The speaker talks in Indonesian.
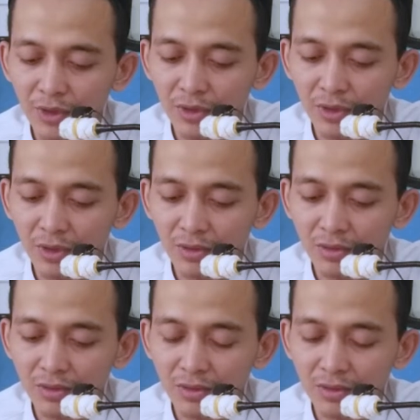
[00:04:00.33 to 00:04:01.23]

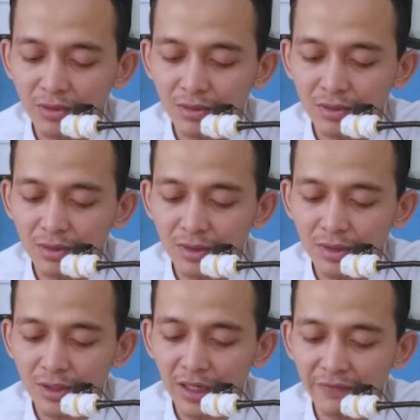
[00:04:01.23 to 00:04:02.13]
maca
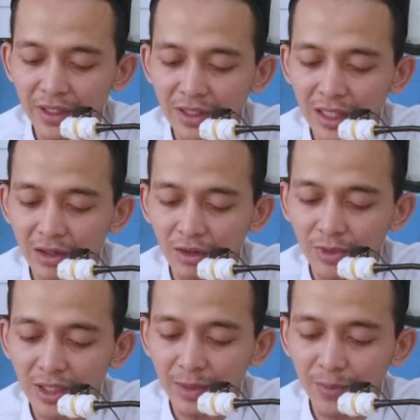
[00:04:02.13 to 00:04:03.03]
lafat
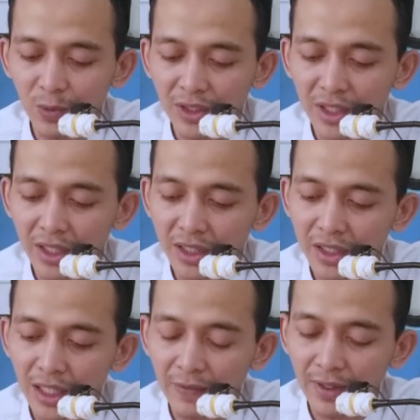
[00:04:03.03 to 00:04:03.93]
sakomika biwajah
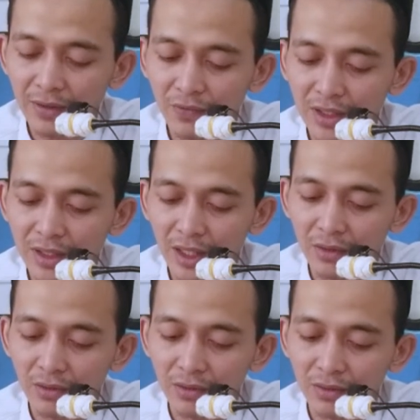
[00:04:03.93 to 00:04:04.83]
ini kelawan
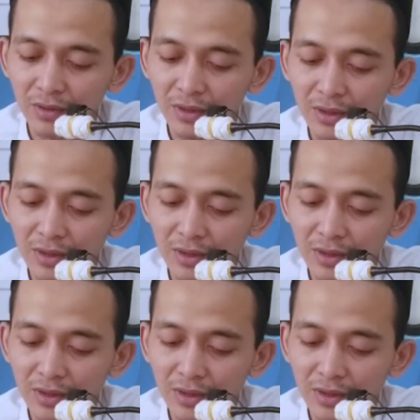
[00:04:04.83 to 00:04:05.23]
wajah loro